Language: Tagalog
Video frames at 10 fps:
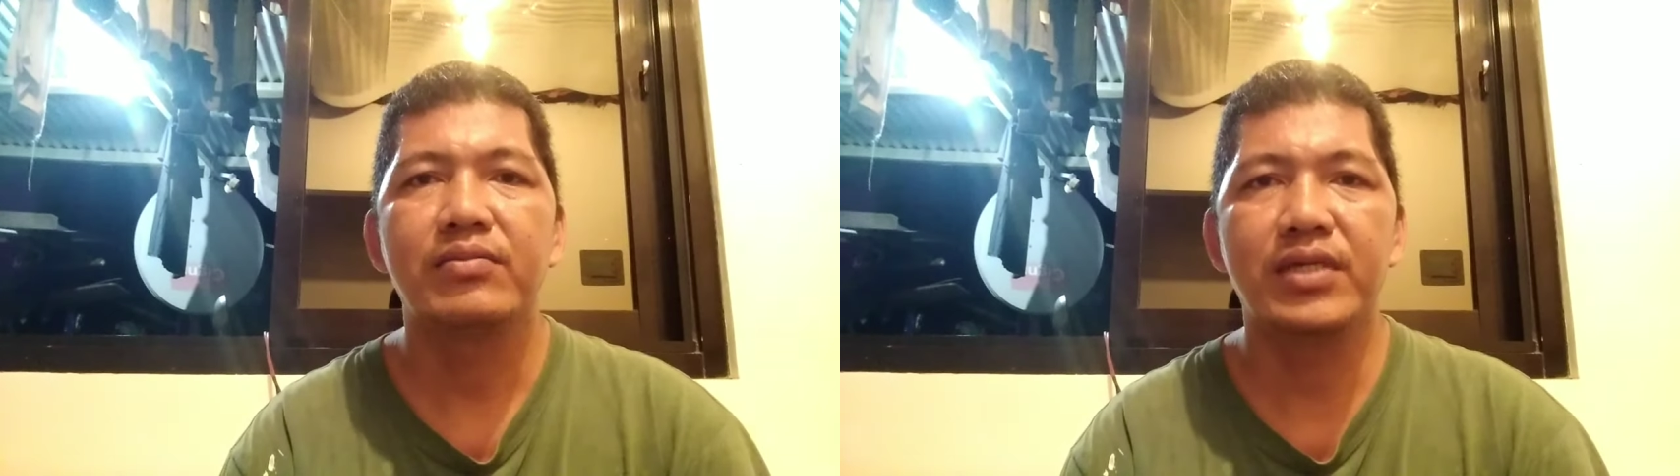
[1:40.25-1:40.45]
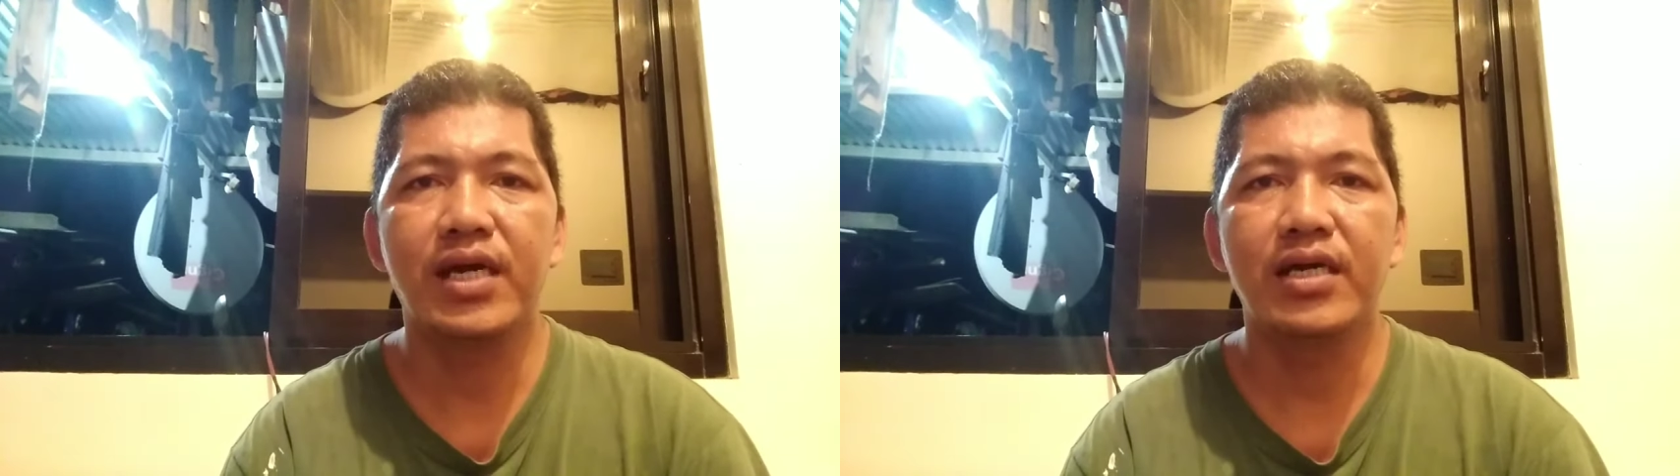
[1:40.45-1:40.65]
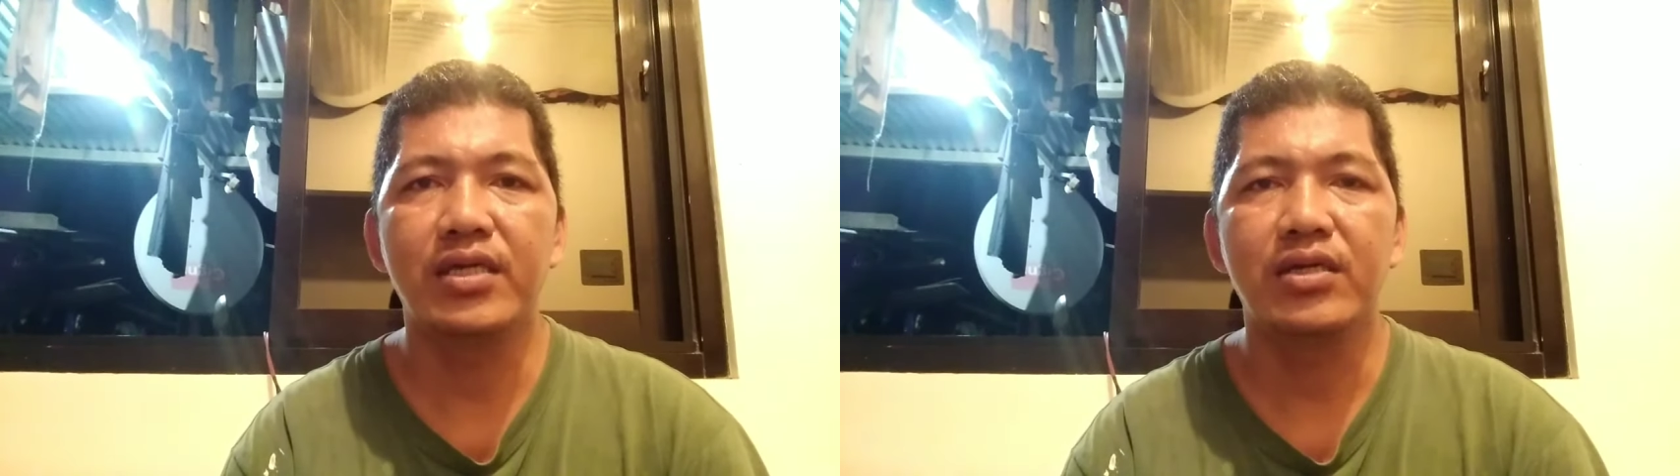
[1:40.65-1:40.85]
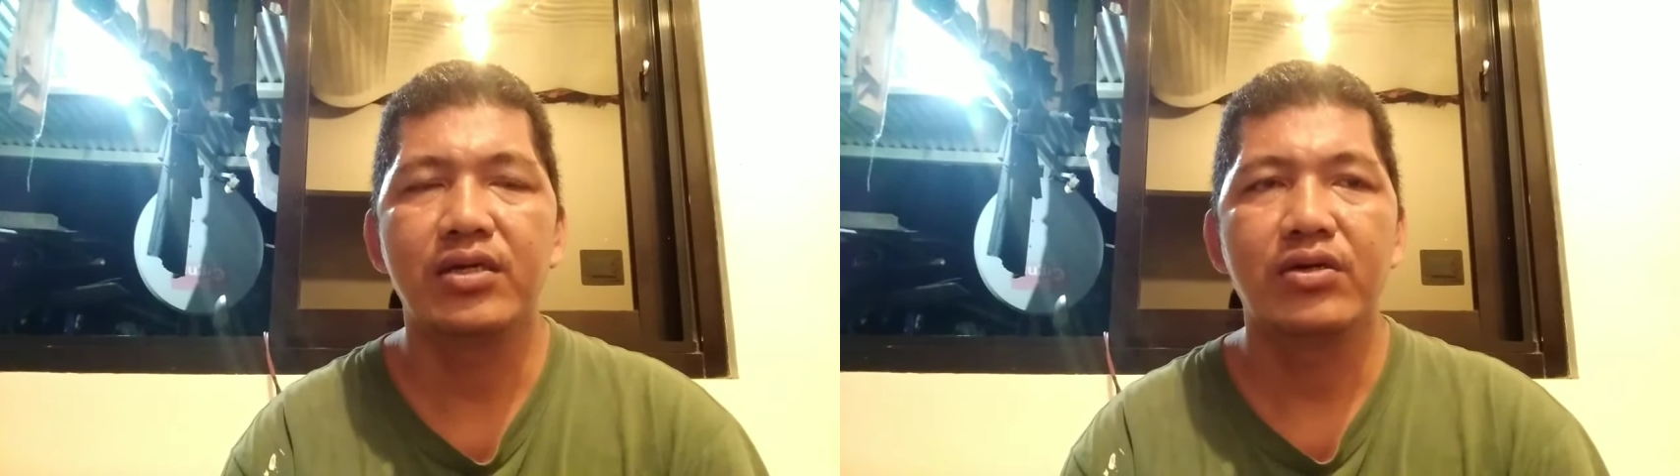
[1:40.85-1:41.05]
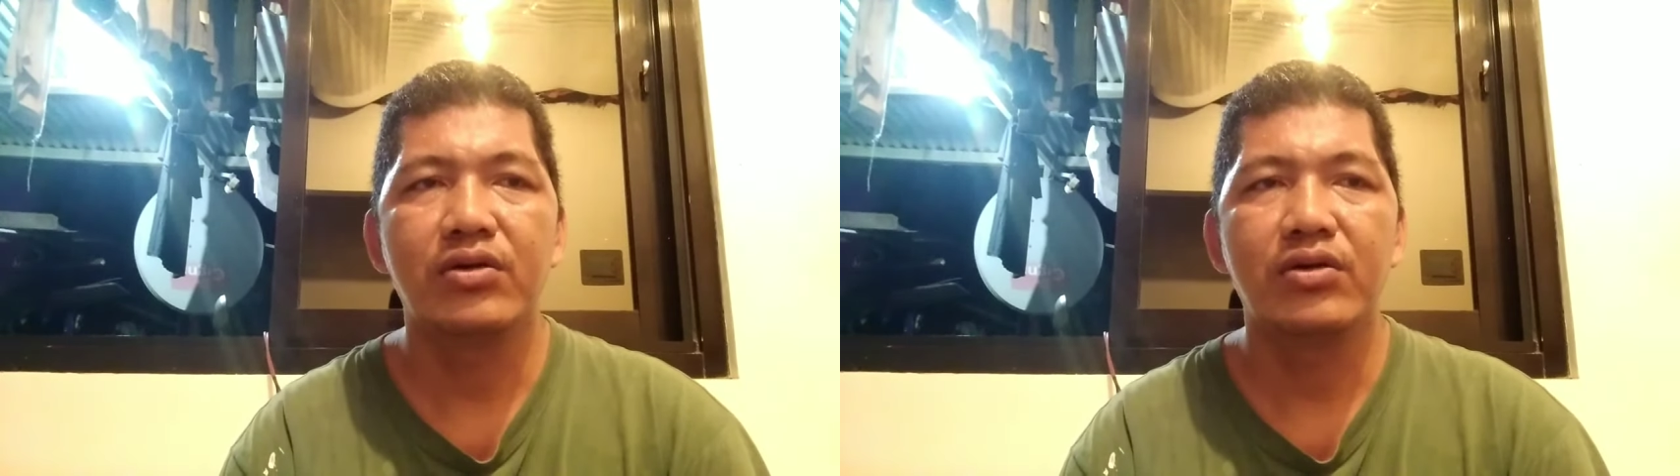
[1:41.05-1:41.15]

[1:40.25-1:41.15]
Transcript: bigay.